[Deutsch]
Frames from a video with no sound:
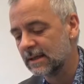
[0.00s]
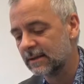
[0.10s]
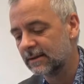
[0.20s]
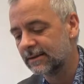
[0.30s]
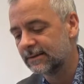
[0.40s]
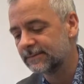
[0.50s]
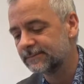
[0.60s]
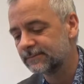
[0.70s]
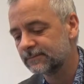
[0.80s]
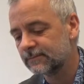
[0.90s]

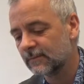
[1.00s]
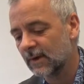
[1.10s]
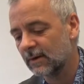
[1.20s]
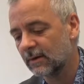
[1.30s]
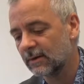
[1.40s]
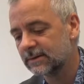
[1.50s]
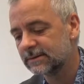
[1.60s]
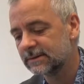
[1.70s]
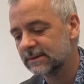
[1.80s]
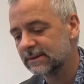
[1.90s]
Ähm,
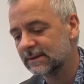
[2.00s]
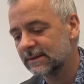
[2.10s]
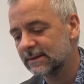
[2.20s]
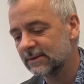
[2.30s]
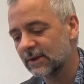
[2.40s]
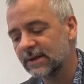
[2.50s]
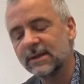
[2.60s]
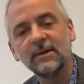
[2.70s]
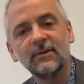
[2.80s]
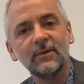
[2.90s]
und solche
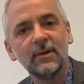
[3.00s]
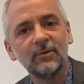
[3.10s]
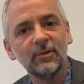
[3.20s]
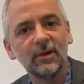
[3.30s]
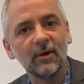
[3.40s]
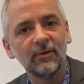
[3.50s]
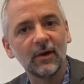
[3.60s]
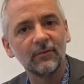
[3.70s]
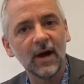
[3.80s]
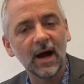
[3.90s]
Dinge sind natürlich aus
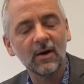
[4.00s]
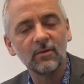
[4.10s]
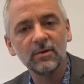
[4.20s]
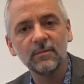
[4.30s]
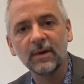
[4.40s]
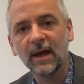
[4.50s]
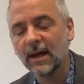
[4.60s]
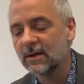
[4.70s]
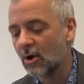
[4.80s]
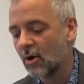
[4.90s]
Erfahrung
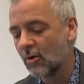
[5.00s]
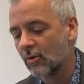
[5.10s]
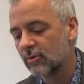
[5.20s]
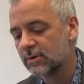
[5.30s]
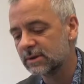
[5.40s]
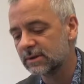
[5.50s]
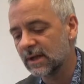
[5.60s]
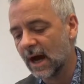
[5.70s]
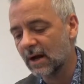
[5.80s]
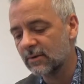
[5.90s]
geprägt und
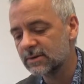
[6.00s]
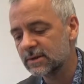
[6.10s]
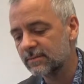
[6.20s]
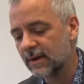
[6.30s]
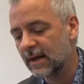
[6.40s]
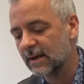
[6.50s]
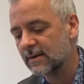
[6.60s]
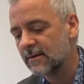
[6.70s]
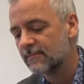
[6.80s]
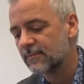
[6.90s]
daraus geprägt,
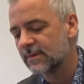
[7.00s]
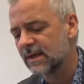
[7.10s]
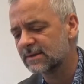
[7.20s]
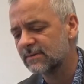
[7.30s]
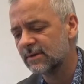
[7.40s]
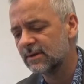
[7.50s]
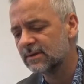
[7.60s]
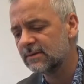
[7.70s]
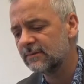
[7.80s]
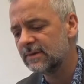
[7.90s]
dass wir
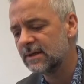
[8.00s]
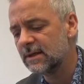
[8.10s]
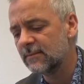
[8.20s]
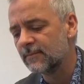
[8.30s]
irgendwie